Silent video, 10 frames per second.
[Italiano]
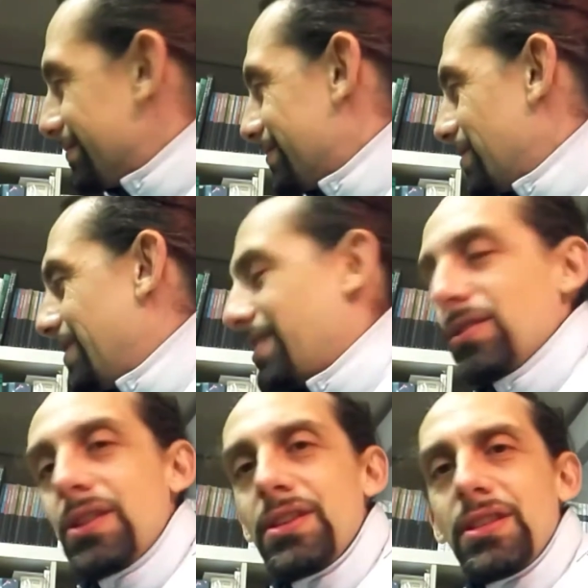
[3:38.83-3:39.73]
Voglio dire,
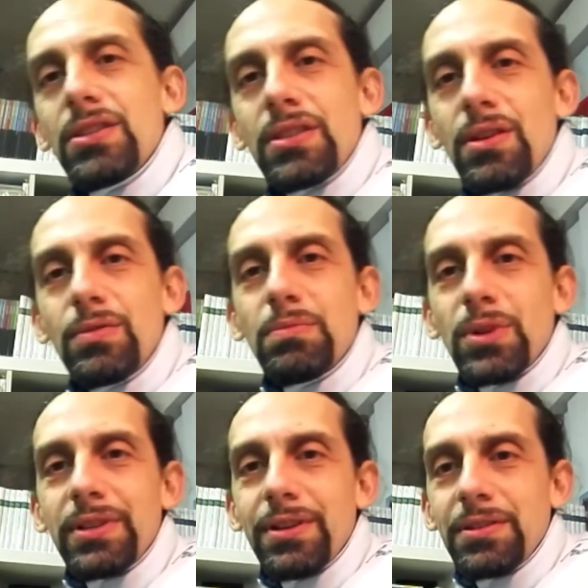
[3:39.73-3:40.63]
non esiste un
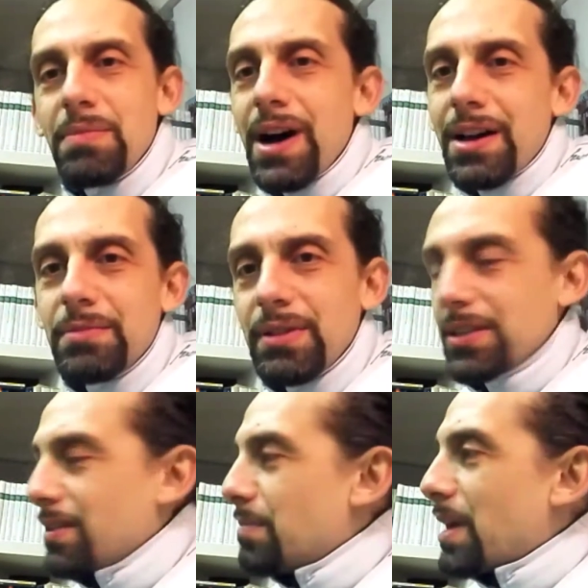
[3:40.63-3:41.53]
modello di Barbie,
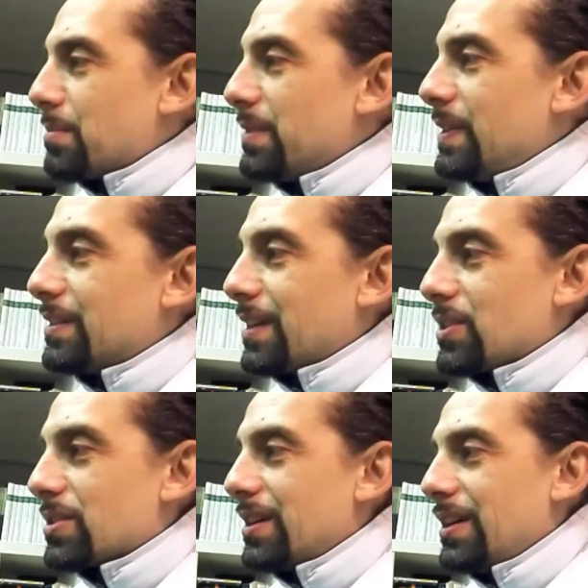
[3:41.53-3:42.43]
questa è una Barbie
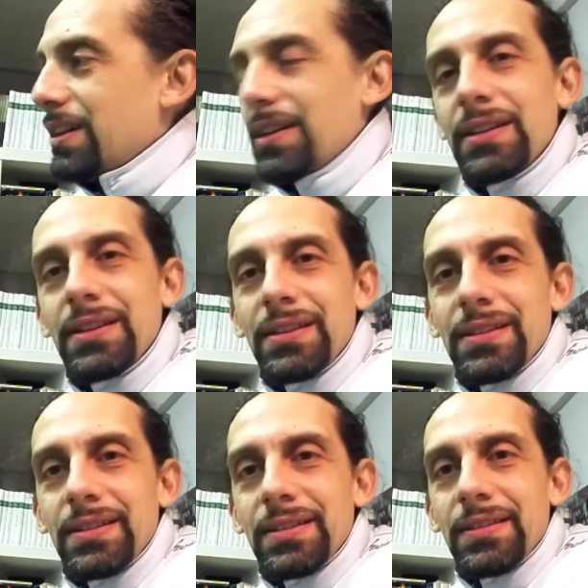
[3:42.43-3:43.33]
vintage.
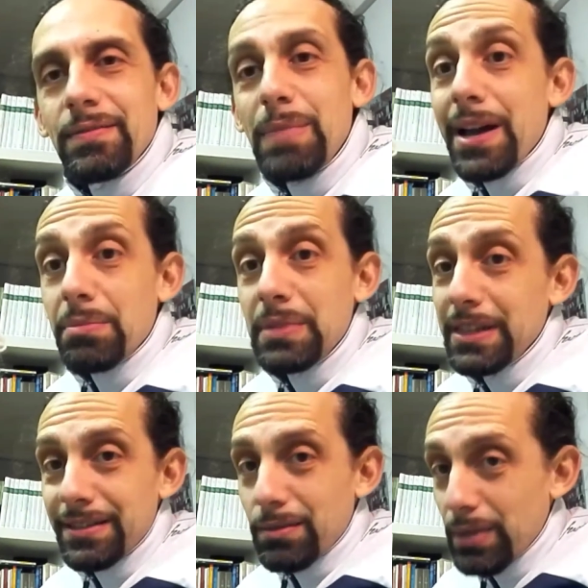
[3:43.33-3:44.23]

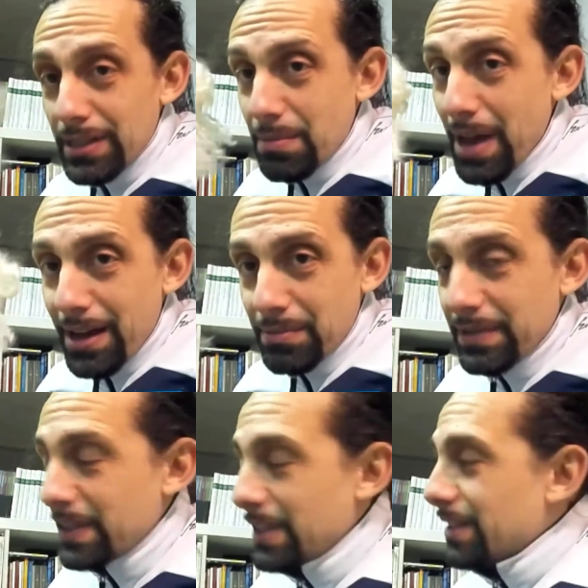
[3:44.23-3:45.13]
Barbie, questa
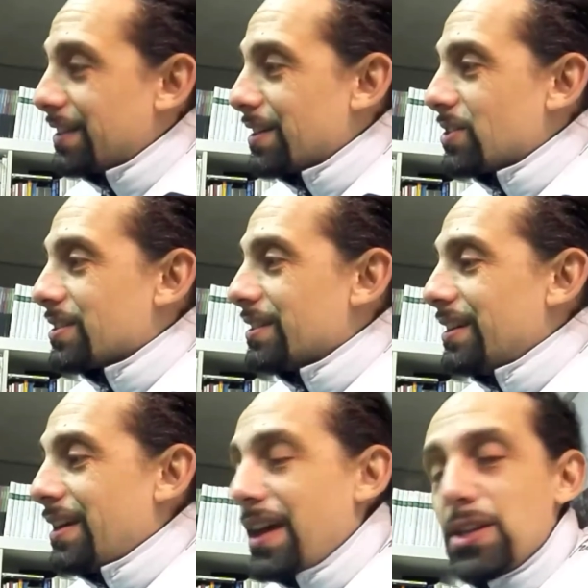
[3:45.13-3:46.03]
Barbie vintage,
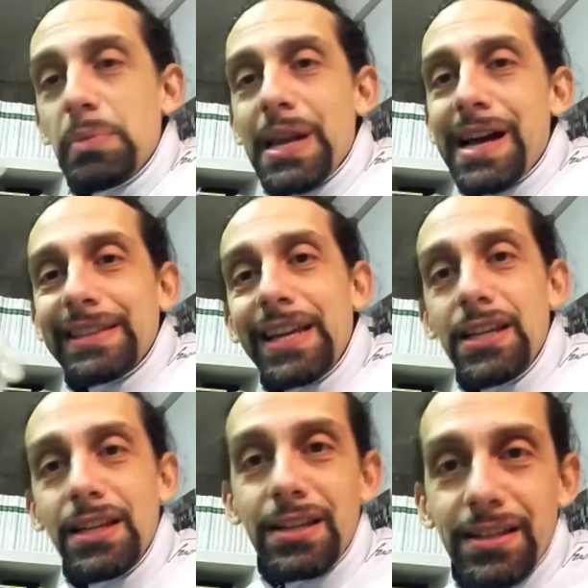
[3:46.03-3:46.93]
è ispirata a
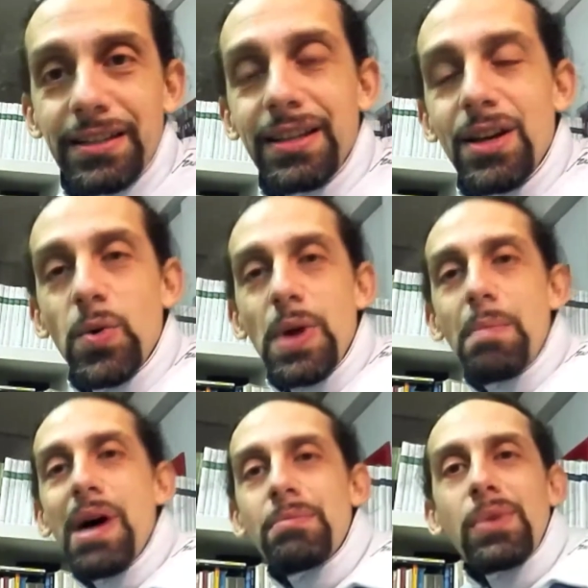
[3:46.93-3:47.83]
Lilly, una
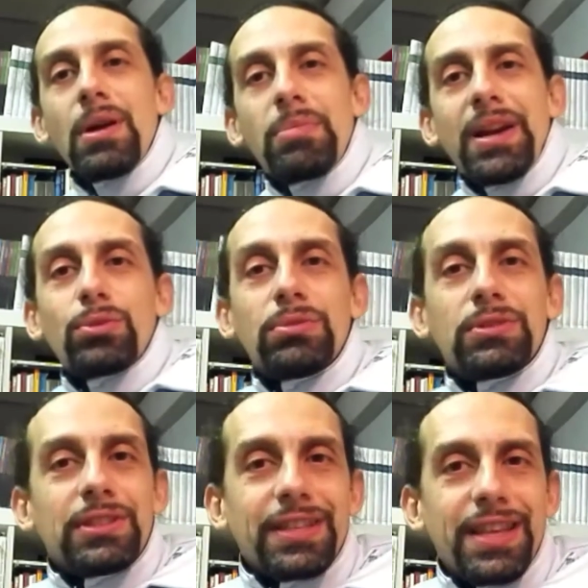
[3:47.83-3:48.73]
bambola per
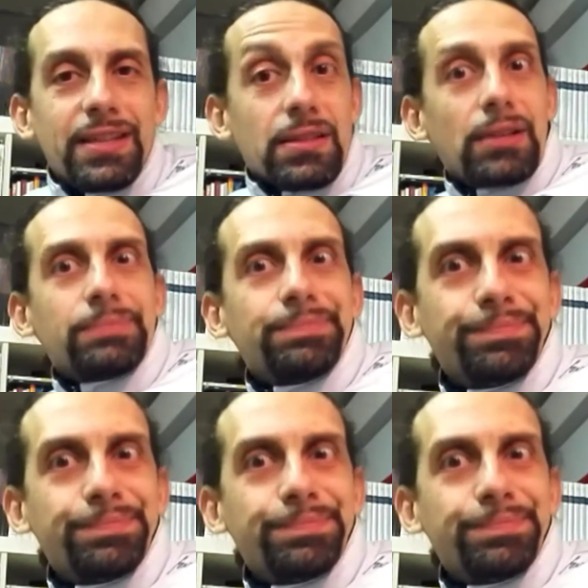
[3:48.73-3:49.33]
adulti tedesca.